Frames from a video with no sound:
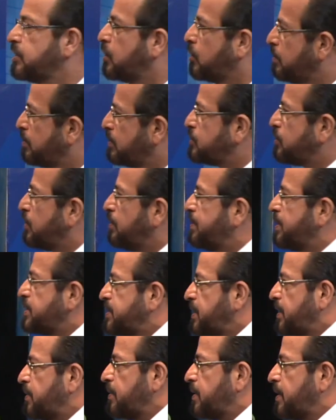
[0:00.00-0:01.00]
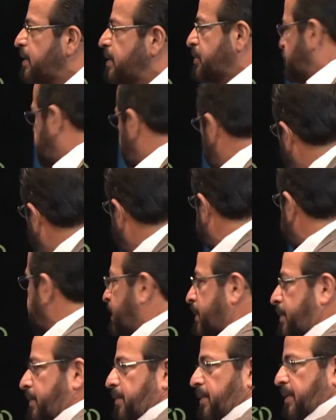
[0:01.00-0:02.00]
comenzó el ministerio de Cristo? Aquí en
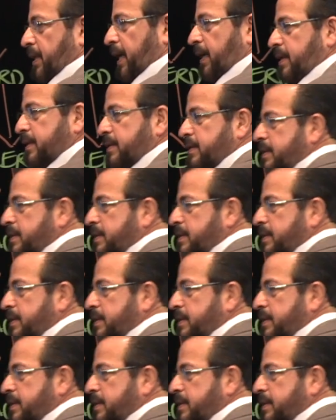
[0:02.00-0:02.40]
el Jordán.